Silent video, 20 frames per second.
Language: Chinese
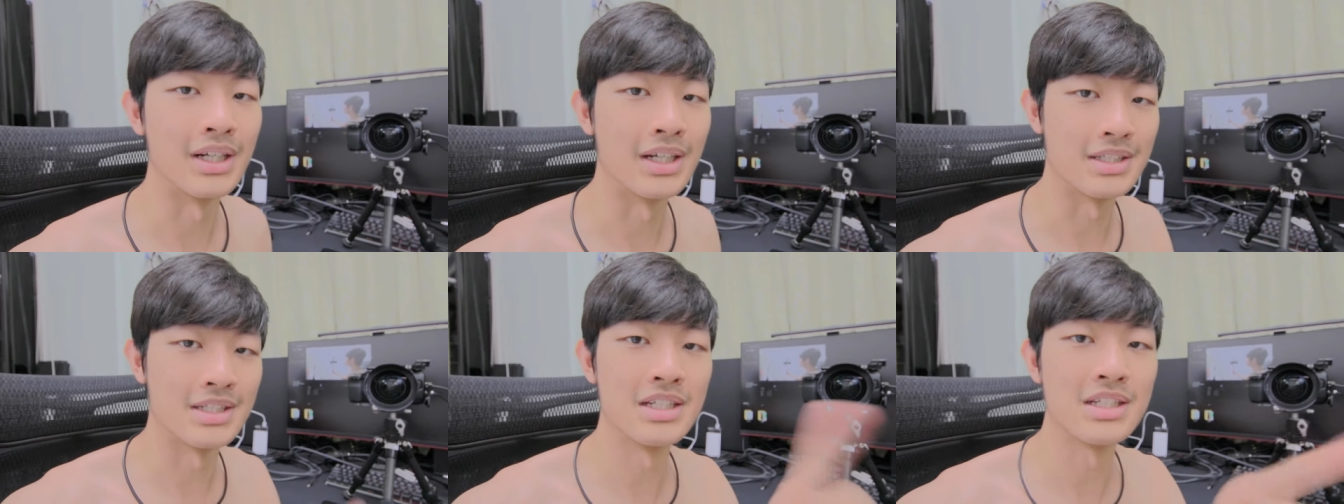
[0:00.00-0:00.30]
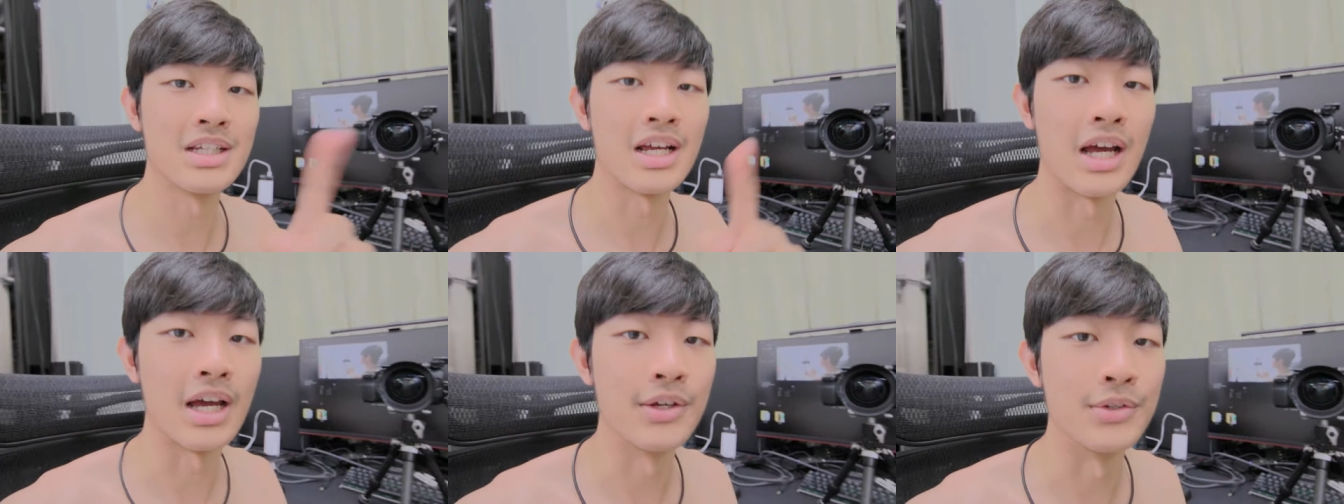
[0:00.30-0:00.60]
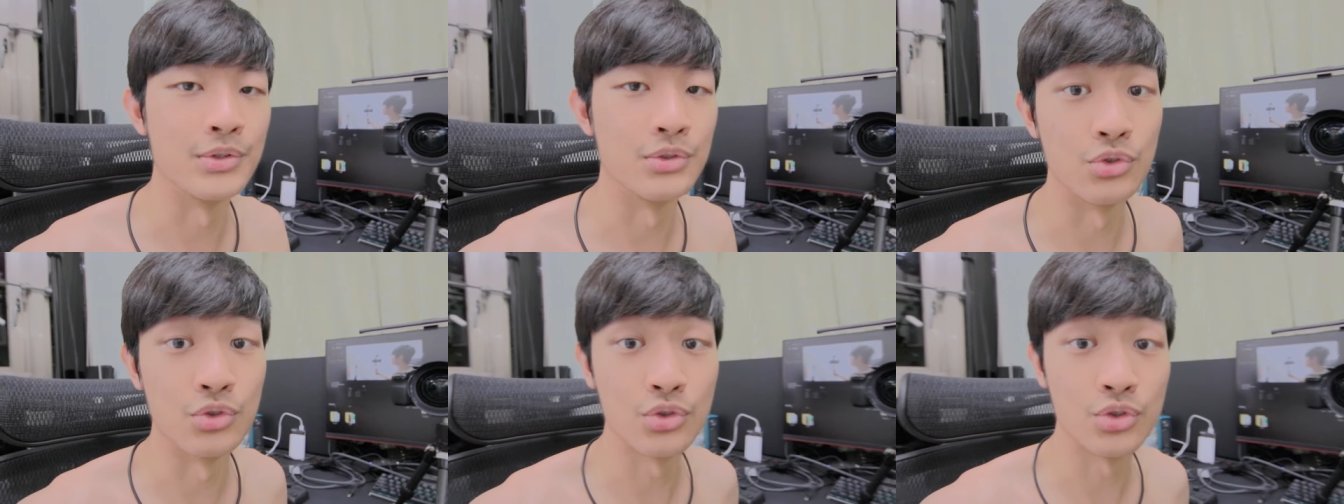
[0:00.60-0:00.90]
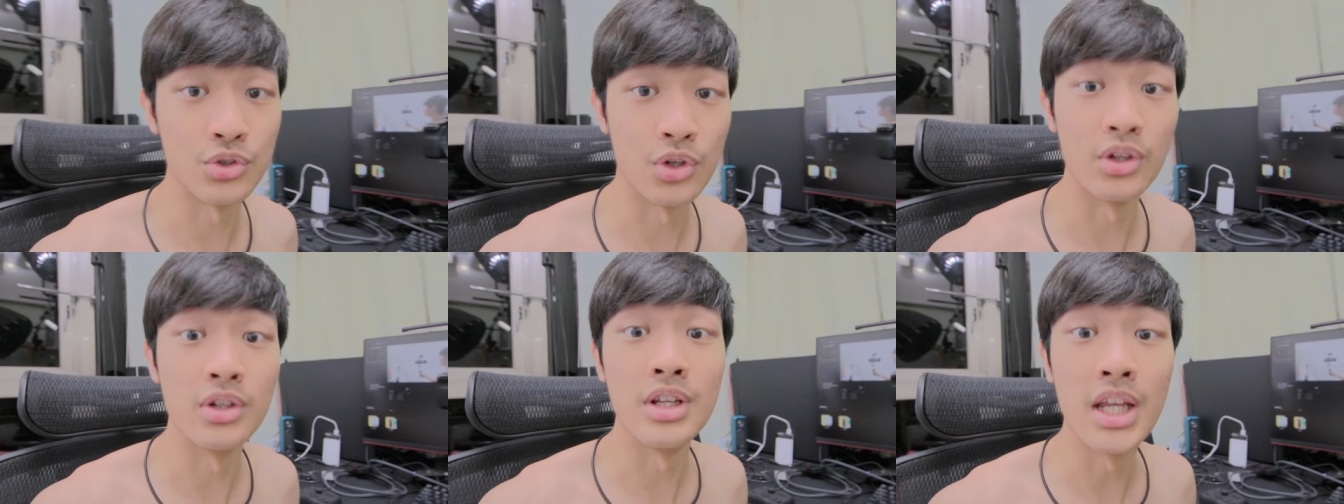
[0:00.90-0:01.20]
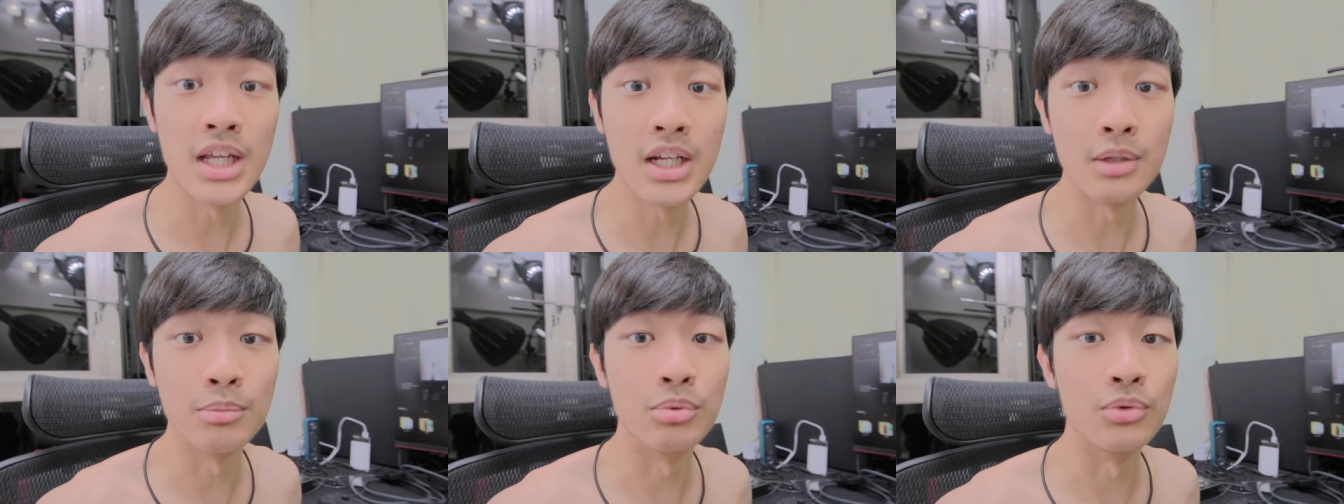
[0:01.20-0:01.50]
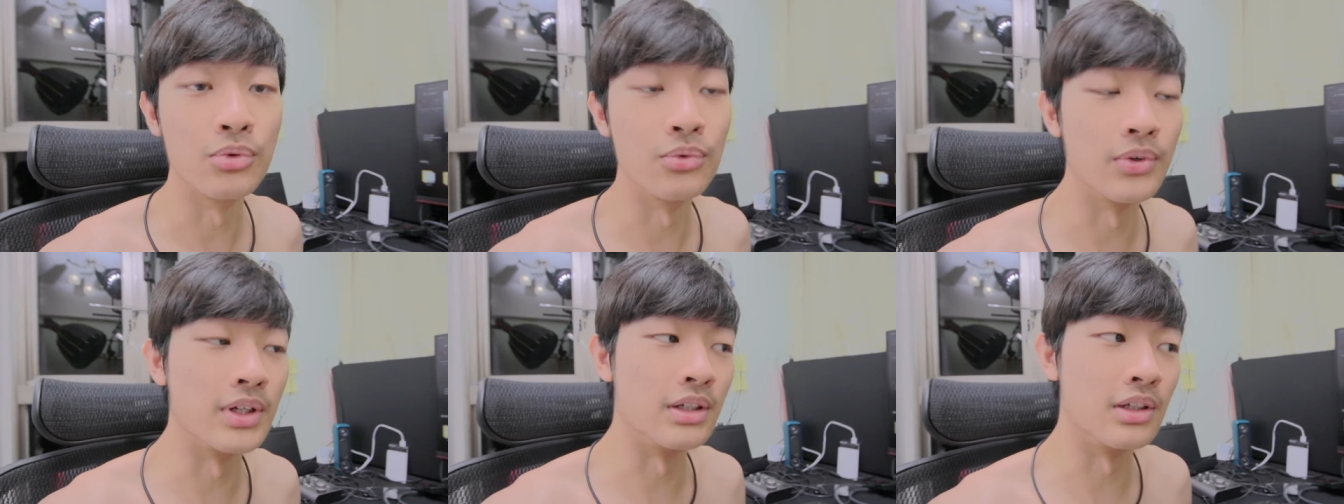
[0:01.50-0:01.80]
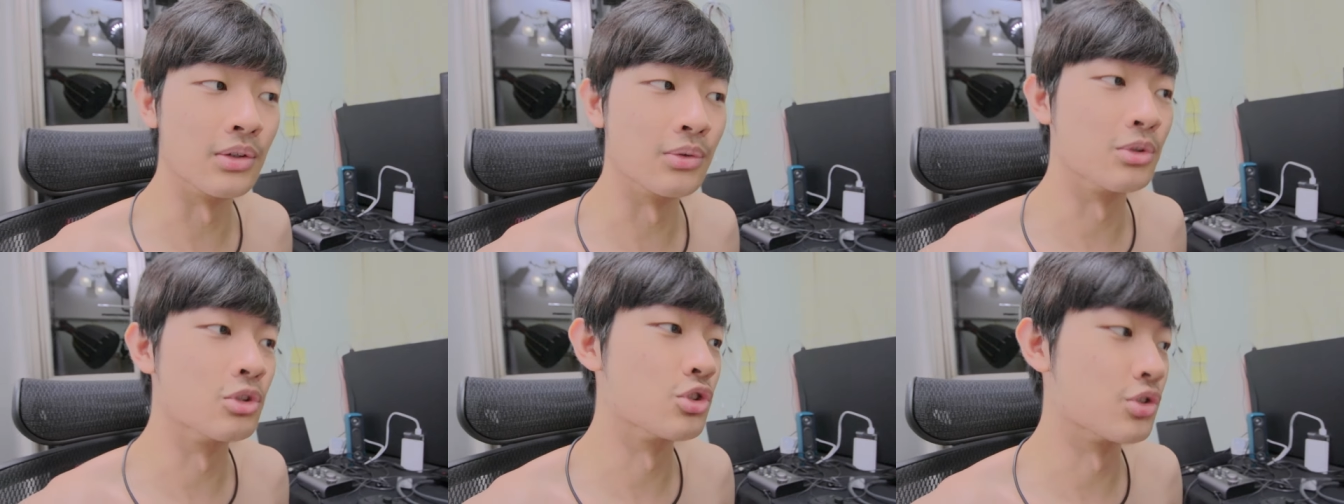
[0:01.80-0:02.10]
那接下来就是声音的部分，
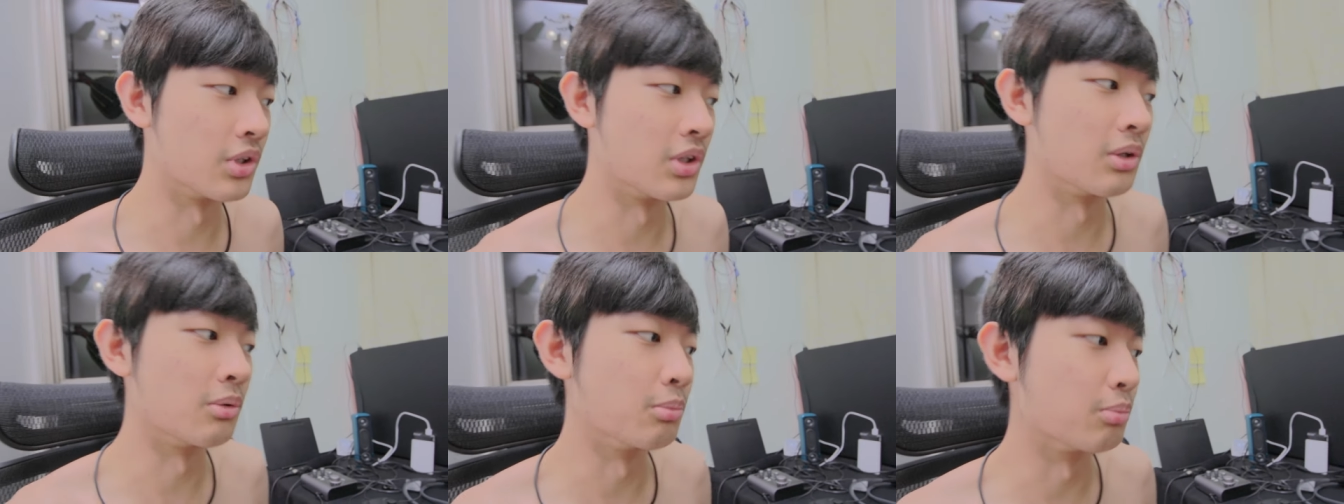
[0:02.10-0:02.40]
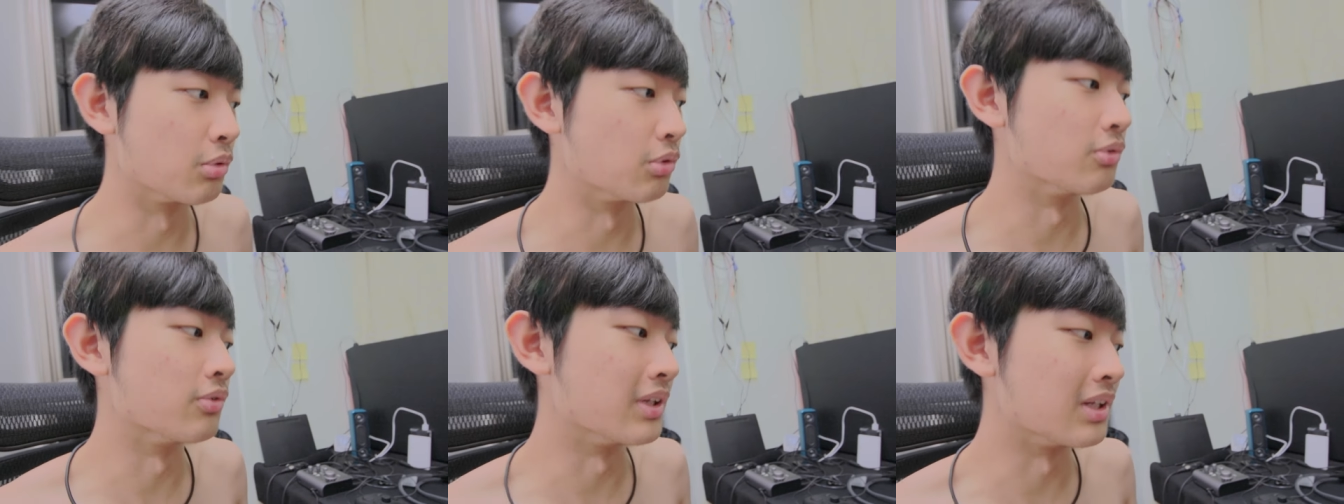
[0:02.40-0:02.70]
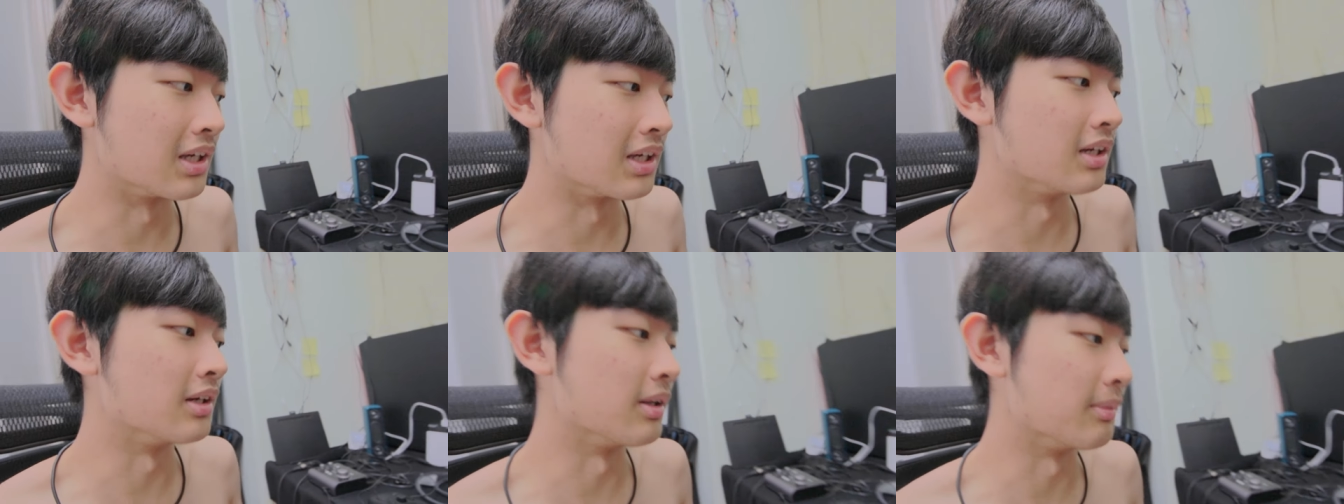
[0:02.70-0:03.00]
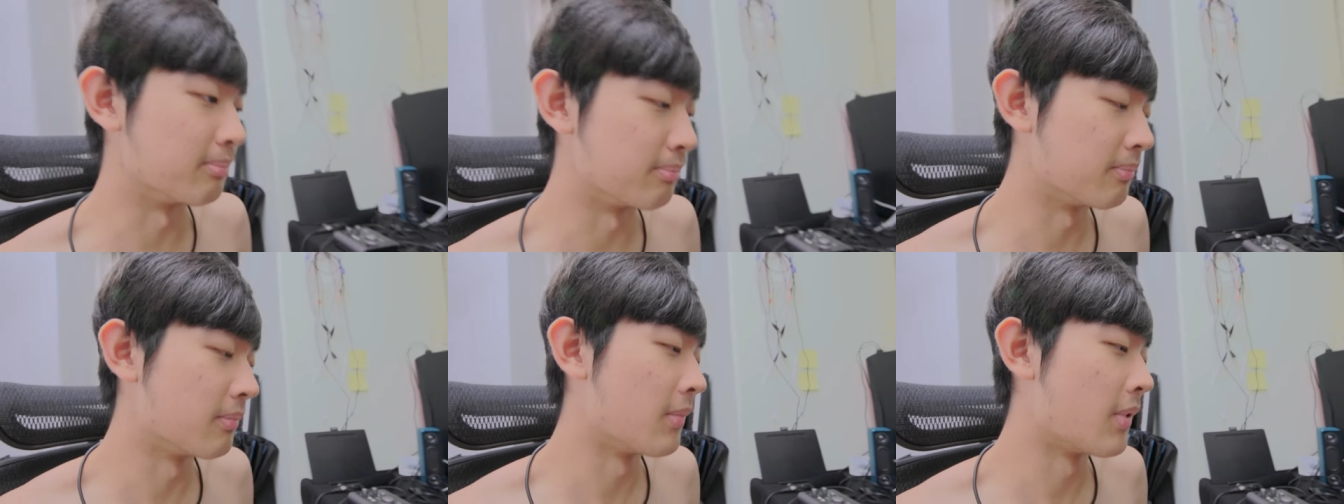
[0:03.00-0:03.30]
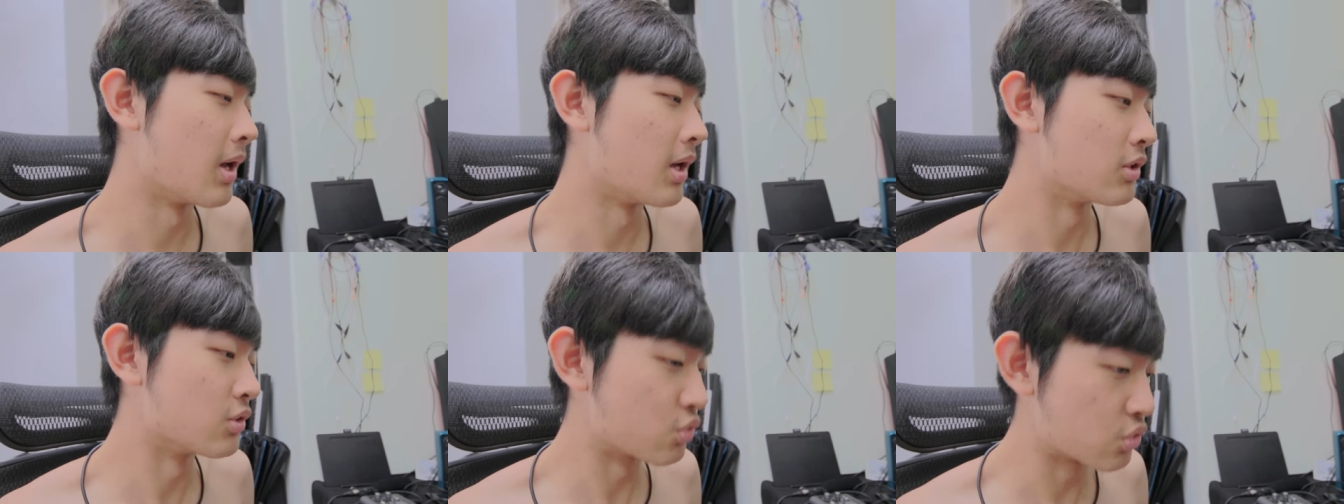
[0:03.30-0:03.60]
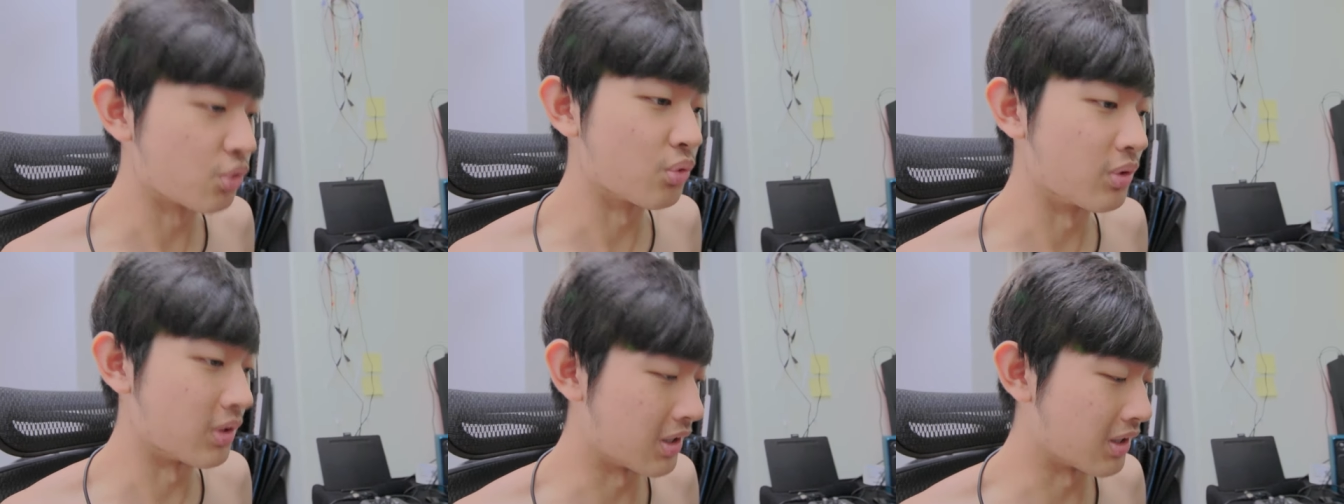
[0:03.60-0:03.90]
因为声音部分也很重